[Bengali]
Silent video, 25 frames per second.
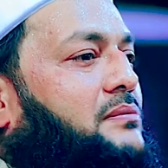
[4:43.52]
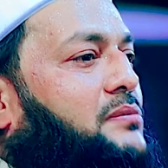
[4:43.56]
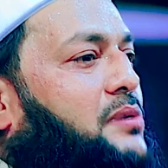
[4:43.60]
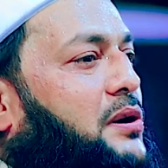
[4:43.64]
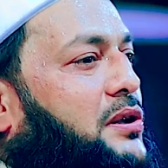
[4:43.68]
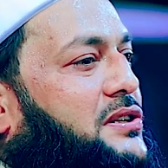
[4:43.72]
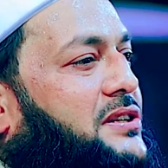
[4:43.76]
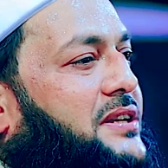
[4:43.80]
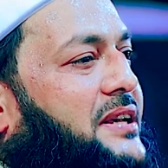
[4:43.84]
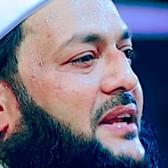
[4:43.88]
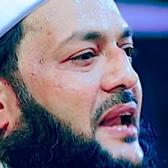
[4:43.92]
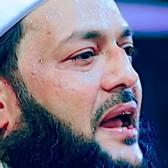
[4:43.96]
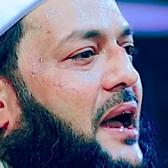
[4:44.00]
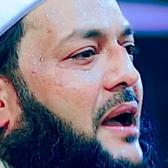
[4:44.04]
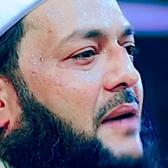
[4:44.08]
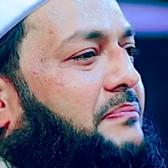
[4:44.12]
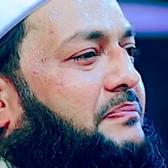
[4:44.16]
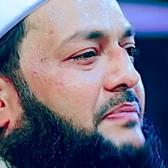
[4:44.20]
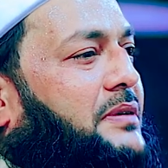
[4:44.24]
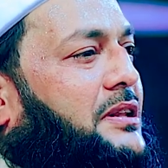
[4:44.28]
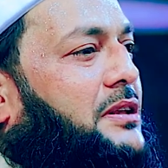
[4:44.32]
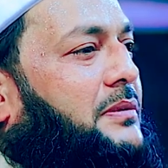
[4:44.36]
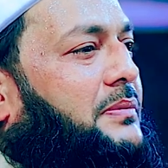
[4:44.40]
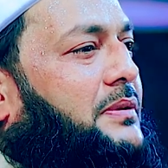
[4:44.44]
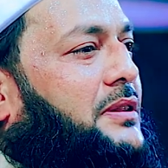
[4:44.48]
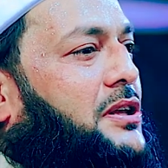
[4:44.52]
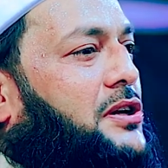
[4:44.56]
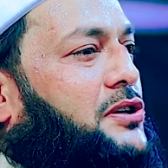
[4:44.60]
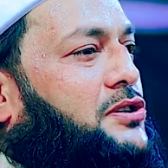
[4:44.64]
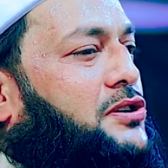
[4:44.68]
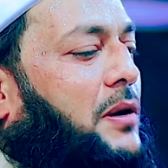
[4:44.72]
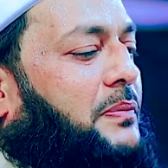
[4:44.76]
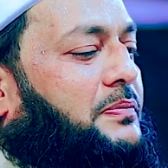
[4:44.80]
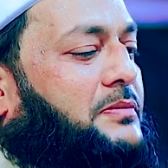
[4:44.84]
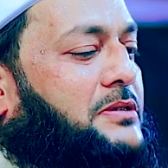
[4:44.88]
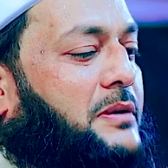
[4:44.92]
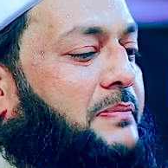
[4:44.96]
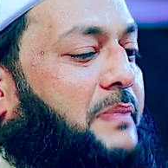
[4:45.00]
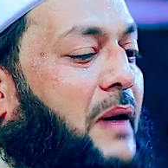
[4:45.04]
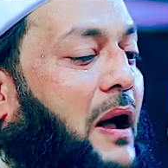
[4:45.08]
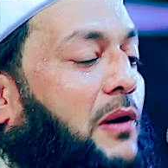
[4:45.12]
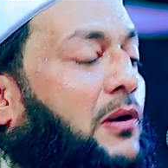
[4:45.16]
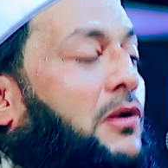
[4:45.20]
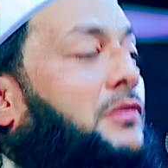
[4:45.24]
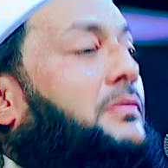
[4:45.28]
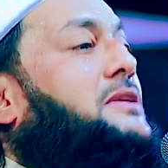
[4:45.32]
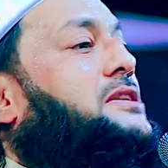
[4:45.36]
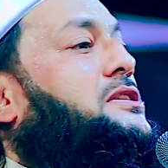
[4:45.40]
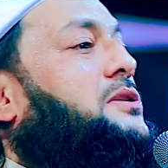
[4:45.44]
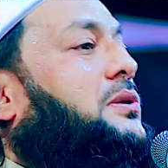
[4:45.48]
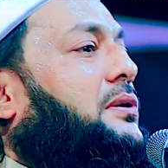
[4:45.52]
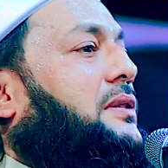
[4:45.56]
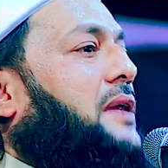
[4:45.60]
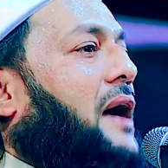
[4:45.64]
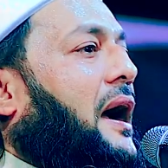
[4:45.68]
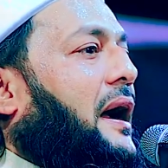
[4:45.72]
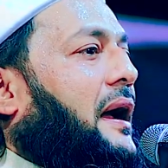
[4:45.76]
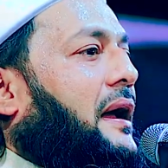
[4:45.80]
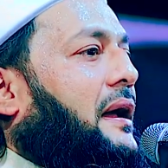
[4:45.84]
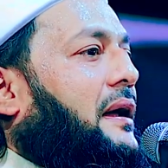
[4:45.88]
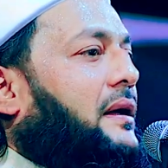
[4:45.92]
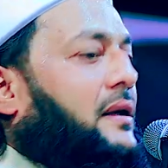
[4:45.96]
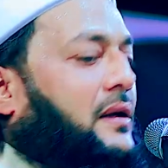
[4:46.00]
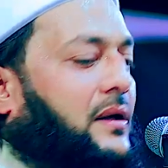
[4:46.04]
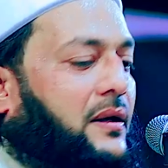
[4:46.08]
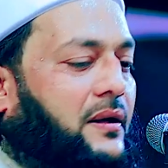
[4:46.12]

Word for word: বলছিলাম পৃথিবীতে সবচেয়ে পাগল বেশি কোথায়